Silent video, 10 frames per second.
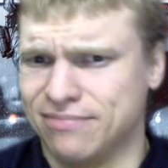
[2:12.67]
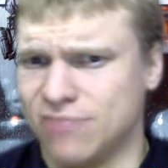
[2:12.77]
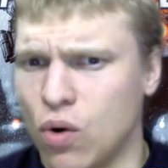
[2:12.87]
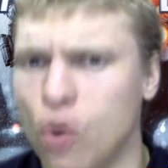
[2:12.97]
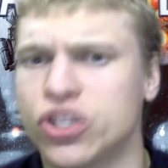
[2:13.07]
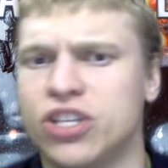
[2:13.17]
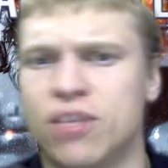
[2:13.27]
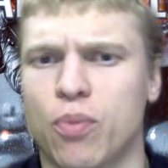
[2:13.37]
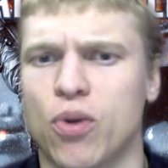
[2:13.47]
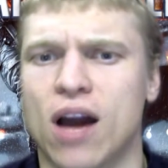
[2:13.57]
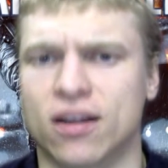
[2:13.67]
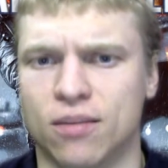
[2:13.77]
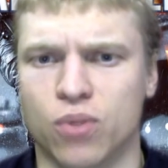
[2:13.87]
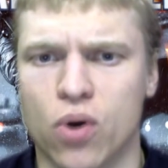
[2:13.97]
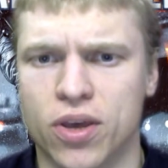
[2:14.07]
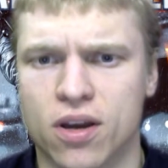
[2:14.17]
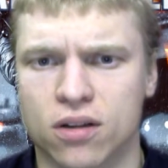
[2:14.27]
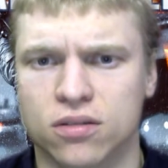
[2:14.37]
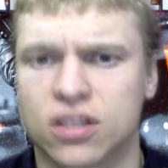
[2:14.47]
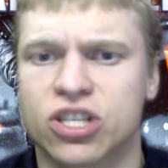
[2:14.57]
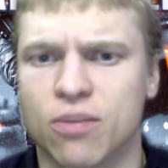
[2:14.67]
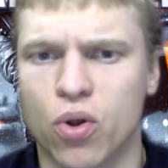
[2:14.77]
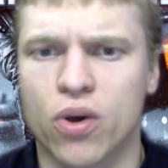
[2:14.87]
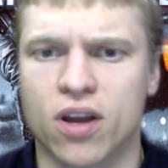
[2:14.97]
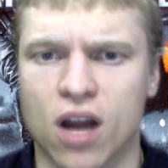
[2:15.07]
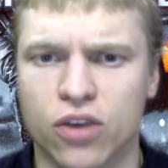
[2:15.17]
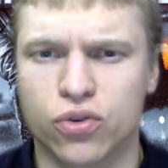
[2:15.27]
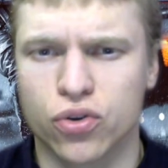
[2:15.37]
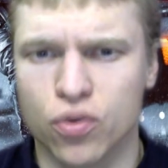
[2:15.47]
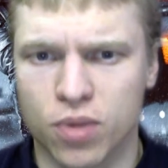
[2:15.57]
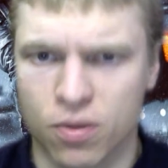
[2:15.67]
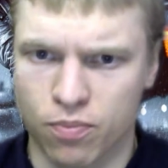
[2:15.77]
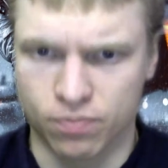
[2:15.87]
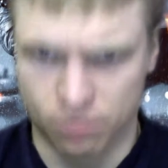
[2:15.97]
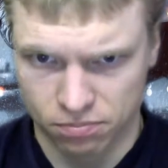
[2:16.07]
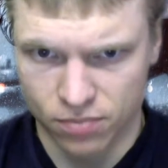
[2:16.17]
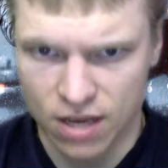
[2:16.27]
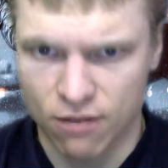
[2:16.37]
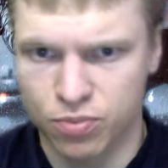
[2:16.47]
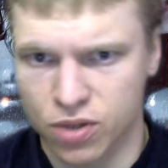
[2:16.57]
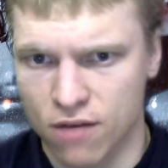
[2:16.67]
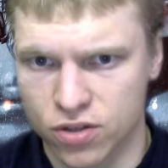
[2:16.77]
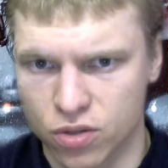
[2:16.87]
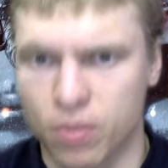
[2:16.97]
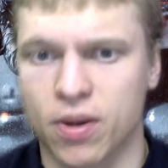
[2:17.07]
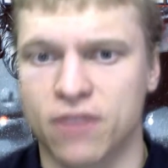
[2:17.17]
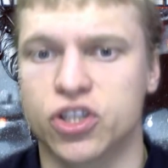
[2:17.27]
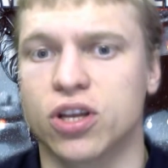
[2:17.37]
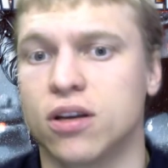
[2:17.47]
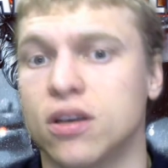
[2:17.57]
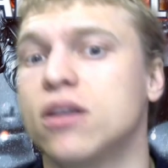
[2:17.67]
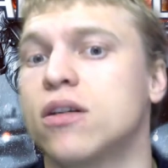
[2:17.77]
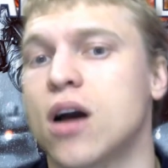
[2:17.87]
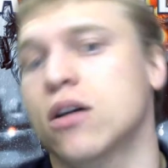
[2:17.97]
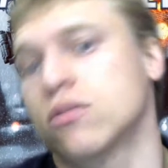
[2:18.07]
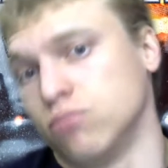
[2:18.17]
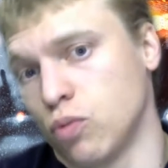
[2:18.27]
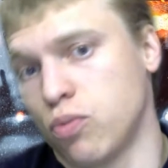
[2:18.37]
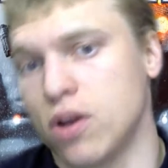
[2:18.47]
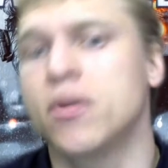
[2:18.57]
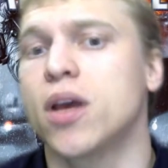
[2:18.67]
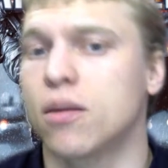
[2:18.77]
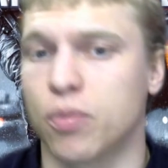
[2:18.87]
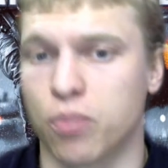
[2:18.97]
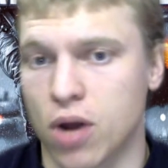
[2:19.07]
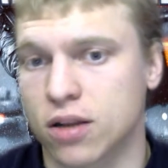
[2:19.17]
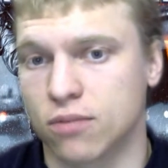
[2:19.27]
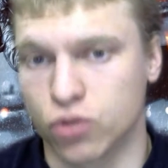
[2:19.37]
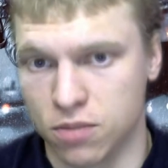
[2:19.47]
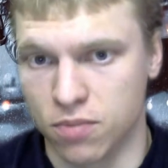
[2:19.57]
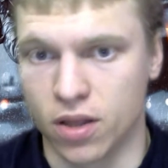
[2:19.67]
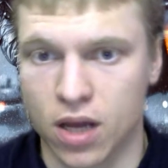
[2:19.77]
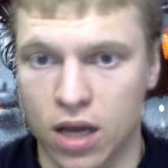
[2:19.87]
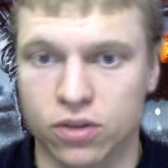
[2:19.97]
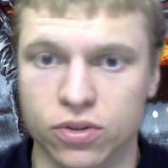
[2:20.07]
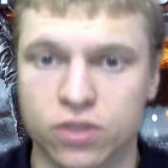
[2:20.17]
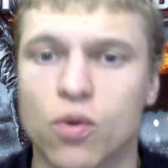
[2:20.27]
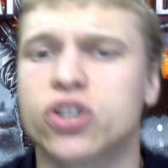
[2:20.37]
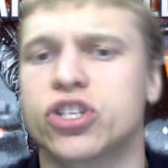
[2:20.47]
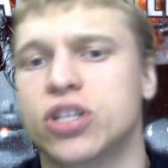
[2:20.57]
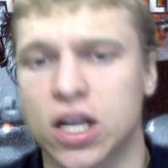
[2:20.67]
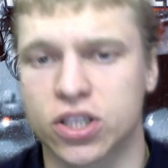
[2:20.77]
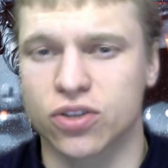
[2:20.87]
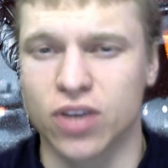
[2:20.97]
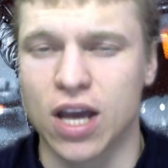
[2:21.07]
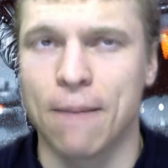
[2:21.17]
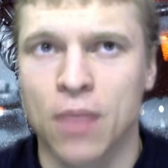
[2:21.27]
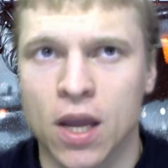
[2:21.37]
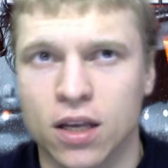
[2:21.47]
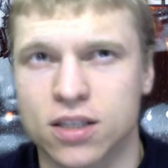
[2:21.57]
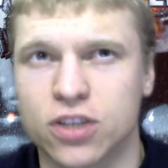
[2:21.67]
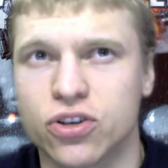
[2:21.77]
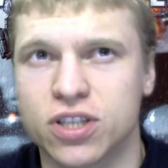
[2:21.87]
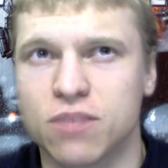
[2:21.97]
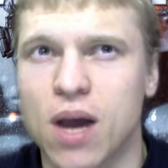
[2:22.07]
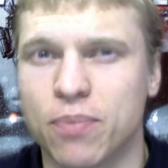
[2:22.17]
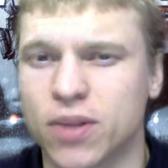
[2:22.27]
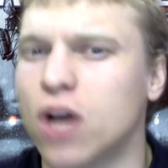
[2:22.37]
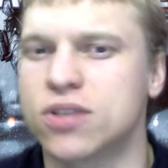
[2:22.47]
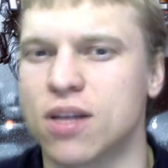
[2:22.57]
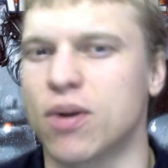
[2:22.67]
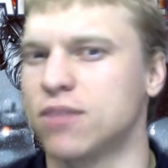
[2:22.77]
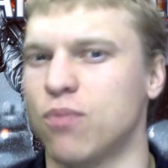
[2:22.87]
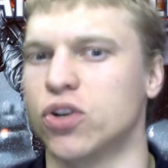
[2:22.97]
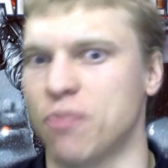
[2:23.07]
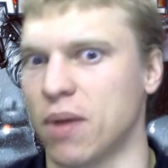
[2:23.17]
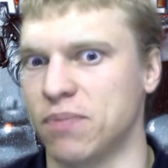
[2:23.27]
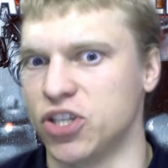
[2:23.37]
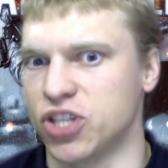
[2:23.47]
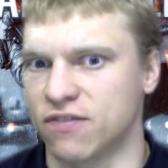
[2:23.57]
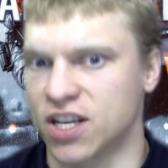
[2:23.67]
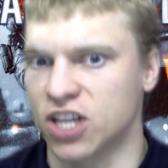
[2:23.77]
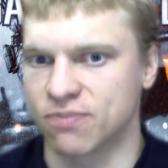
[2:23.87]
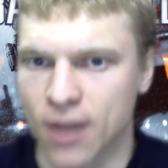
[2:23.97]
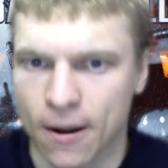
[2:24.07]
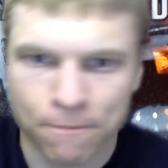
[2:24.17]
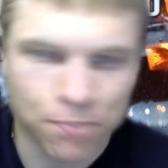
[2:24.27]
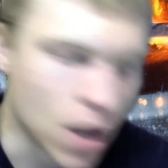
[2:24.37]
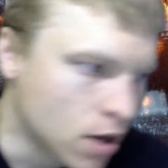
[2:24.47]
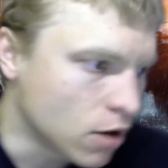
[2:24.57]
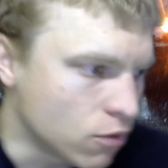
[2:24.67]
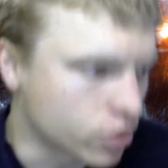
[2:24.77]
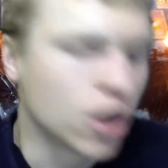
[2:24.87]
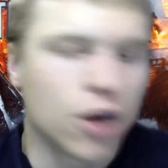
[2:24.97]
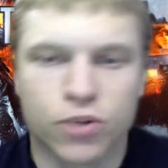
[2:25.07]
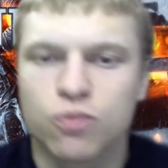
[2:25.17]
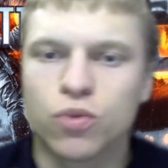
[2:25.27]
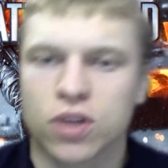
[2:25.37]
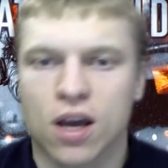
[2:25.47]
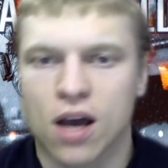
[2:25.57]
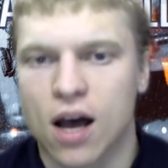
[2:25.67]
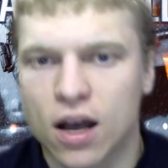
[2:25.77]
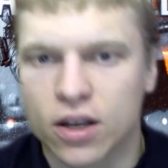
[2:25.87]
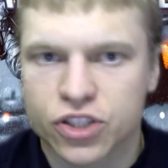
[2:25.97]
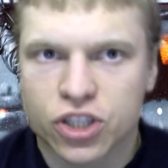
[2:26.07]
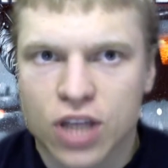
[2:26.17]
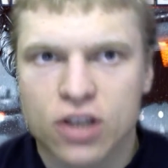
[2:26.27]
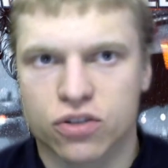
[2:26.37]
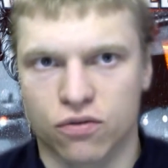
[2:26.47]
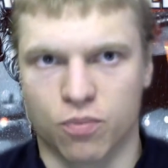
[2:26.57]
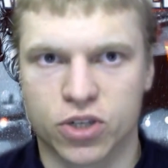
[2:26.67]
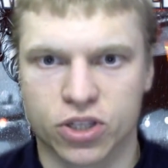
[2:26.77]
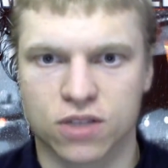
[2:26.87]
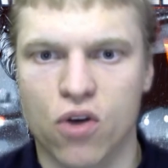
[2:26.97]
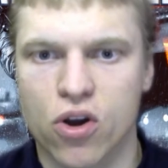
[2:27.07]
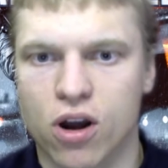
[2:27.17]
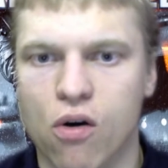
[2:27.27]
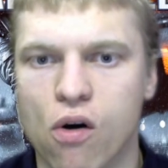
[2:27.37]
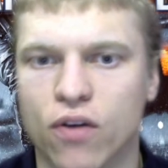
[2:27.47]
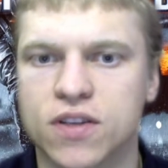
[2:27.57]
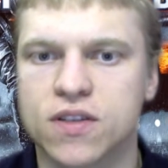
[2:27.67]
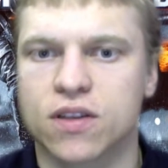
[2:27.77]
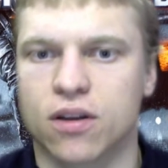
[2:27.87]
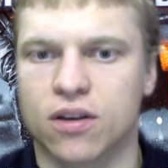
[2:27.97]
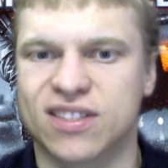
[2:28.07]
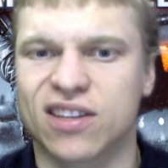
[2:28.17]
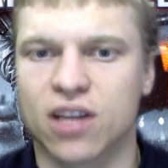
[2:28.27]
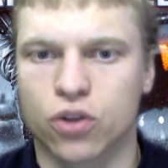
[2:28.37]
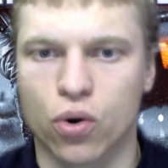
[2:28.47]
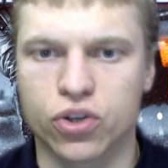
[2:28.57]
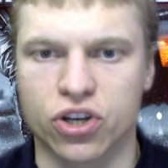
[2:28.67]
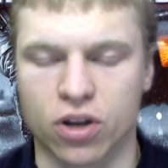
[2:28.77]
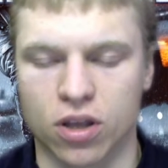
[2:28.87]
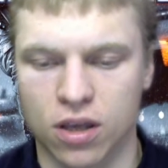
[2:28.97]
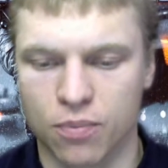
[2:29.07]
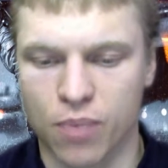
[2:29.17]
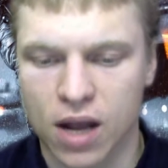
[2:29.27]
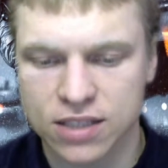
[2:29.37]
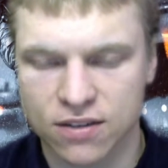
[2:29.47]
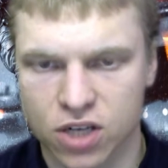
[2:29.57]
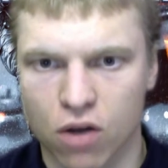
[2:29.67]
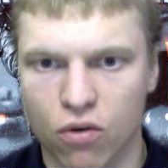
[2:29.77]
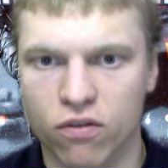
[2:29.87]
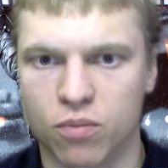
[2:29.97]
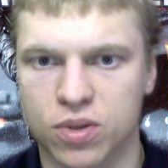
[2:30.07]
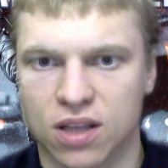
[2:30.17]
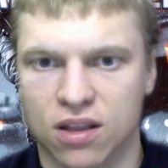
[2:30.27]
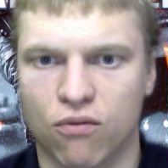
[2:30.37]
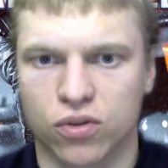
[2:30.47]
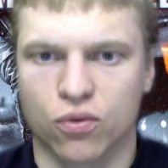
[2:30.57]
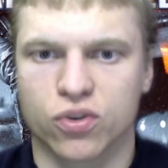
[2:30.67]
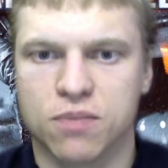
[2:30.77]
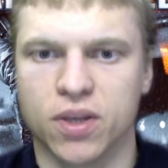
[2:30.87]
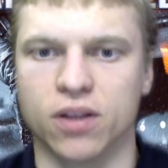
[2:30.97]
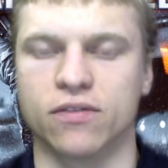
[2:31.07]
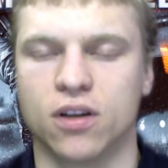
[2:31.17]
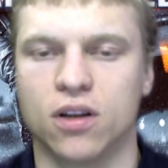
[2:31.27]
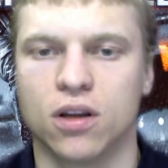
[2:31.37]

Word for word: очень непопулярный блогер, даже не блогер, а ютубер, я выпускаю видео по BF4, и как, ну, более-менее популярному тебе, да, то есть можешь считать, что я за счет тебя пытаюсь набрать больше подписчиков, скажем так. Вот. Почему ты считаешь, что вот большинство игроков, они статодрочеры, и показываешь какого-нибудь одного-двух дебилов?